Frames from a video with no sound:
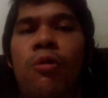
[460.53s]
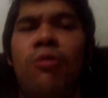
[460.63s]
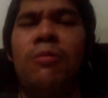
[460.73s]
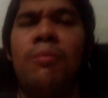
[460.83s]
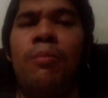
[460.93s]
ค
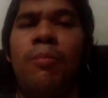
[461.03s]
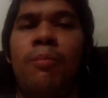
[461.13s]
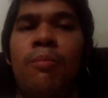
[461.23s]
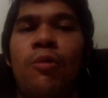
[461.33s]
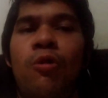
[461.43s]
ง
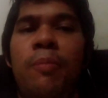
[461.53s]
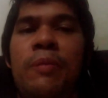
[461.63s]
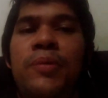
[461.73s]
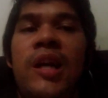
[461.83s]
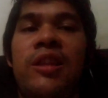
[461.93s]
คงเป็
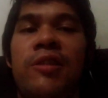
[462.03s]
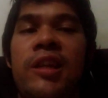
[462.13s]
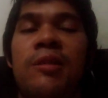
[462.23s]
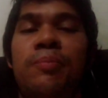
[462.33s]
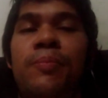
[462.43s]
นเพื่อนเท่า
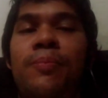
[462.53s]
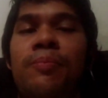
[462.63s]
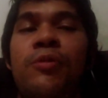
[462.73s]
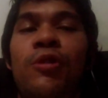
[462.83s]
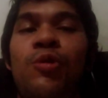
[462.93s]
นั้น เนี่ย
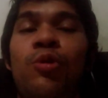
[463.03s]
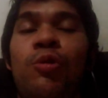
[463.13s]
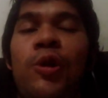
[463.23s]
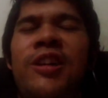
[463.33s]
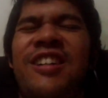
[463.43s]
ก็ดูอ
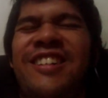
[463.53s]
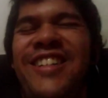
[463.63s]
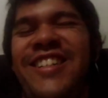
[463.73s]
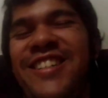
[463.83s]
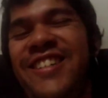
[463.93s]
ยู่
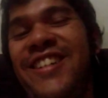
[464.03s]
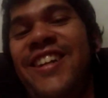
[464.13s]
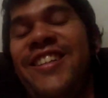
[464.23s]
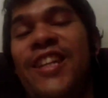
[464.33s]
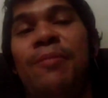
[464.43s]

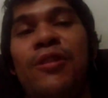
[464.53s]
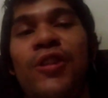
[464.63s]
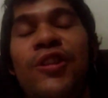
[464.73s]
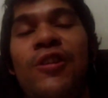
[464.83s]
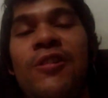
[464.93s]
แต่ถ้าเป็นค
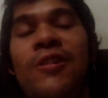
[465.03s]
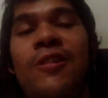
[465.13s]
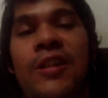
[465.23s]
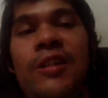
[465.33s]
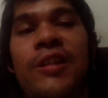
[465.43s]
นนอกก็
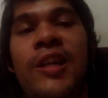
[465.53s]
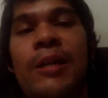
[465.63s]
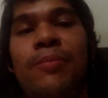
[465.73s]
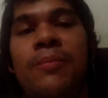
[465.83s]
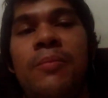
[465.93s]
เออนะค
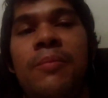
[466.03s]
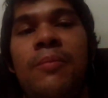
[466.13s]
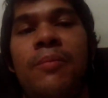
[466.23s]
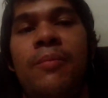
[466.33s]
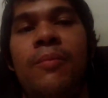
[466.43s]
รับ
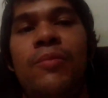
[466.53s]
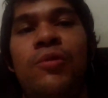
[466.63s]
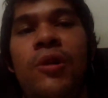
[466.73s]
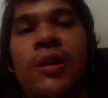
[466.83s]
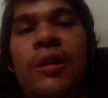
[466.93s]

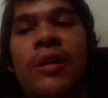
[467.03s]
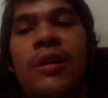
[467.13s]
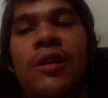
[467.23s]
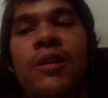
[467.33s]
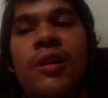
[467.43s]
ช่วย
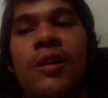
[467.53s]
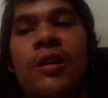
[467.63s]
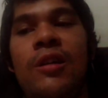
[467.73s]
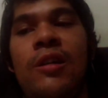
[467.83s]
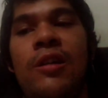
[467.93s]
เอ่
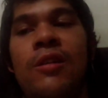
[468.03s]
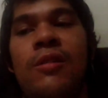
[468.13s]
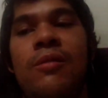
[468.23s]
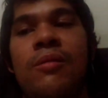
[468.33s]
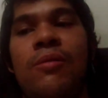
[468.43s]
อ
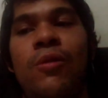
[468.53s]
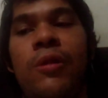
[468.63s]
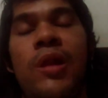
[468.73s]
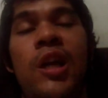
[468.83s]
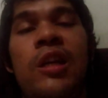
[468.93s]
ก
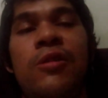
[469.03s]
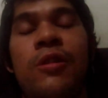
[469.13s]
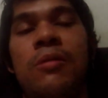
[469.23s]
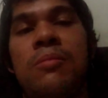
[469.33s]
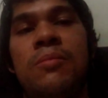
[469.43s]
ดไลค์
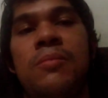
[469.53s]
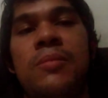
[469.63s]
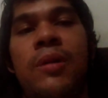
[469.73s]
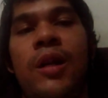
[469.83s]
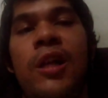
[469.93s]
กด
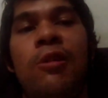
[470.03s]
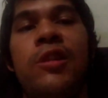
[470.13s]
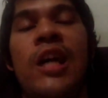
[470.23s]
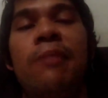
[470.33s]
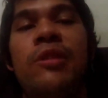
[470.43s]
อะไร
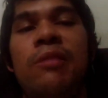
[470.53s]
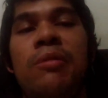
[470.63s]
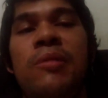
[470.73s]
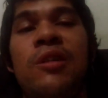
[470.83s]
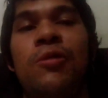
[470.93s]
ก็ตามที่
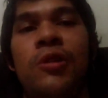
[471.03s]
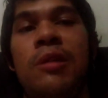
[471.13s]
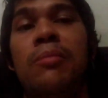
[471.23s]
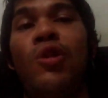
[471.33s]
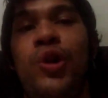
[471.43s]
มันมีกด
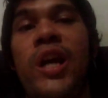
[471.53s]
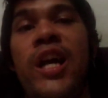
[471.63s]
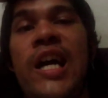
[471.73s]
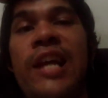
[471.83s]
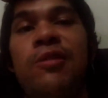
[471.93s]
มกดรา
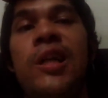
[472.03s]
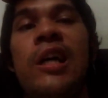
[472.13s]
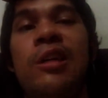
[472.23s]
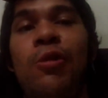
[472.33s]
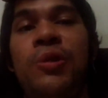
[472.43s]
ยงานก็ได้
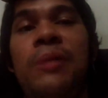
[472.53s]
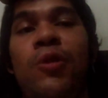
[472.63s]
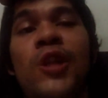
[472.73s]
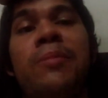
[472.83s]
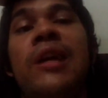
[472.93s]
เออกดรี
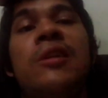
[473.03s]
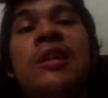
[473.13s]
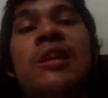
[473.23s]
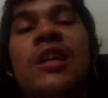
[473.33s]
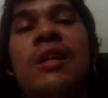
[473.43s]
พอร์ตแม่งเล
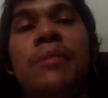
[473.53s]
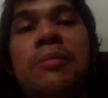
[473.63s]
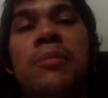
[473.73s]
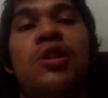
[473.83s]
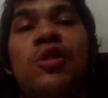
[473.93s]
ย ปิ
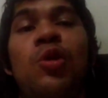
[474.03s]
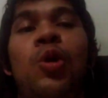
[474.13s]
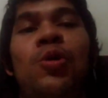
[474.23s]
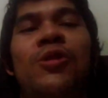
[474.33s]
ดไม่ต้องดู